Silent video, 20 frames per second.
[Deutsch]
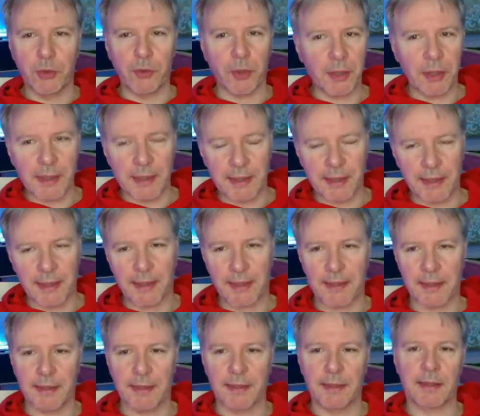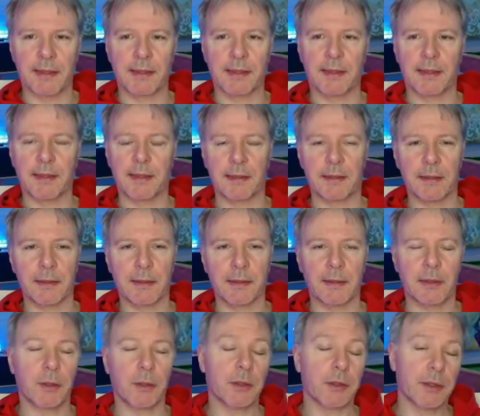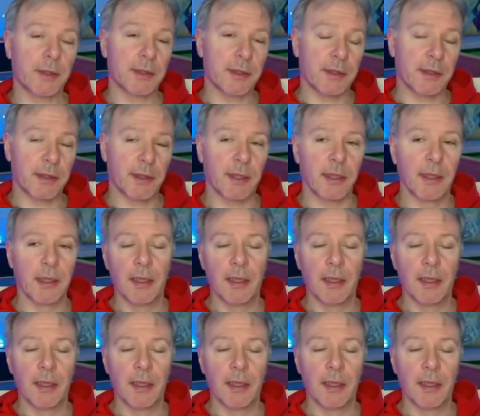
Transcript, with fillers: Donnerstags ist es äh, und